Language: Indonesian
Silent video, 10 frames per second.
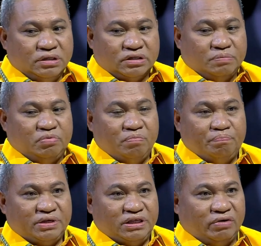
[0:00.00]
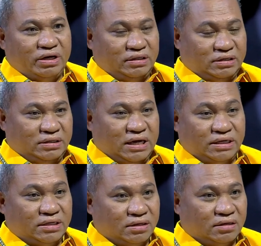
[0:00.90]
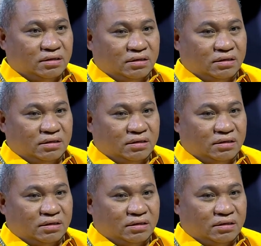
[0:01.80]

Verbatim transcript: Sebelum peristiwa ini terjadi,